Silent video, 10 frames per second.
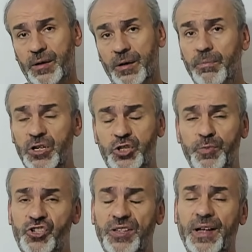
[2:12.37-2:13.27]

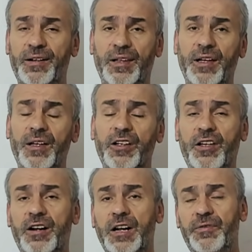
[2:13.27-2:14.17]
Mışmışlarla
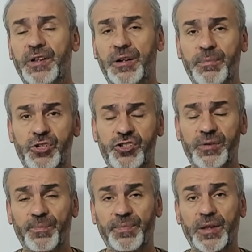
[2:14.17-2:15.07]
karar verilmiş
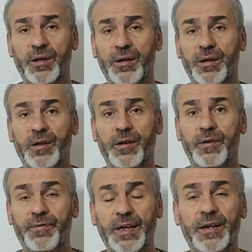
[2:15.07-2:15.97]

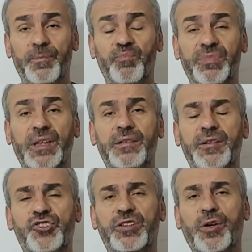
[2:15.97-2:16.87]
ve
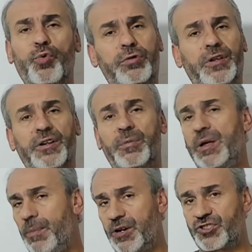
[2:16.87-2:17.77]
neticede
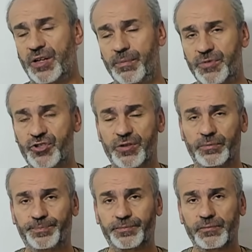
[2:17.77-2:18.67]
kutlanılmaya başlanmış.
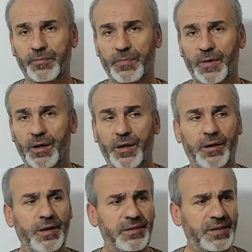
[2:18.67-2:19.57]

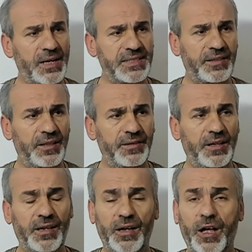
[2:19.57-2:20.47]
İtiraz eden
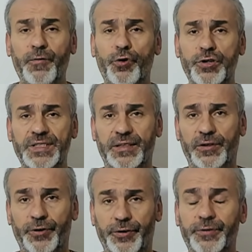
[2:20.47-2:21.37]
de aforoz
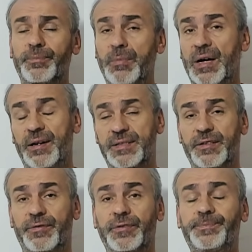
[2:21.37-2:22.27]
ediliyor maalesef.